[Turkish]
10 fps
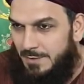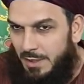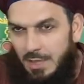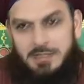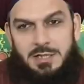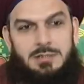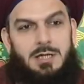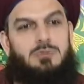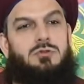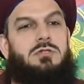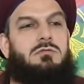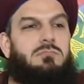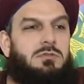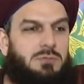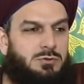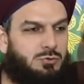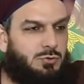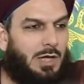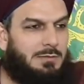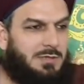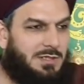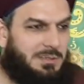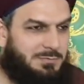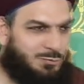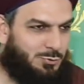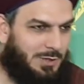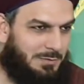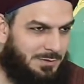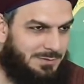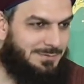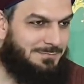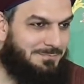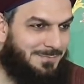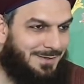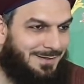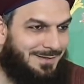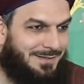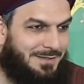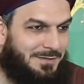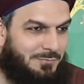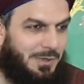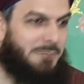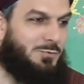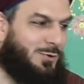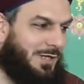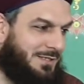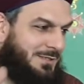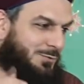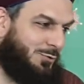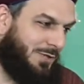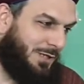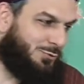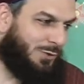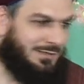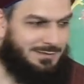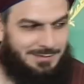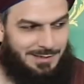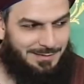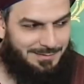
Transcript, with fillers: Erkekler diyor ki biz su almadan kimse su alamaz. Vermiyorlar izin onlara su alsın diye.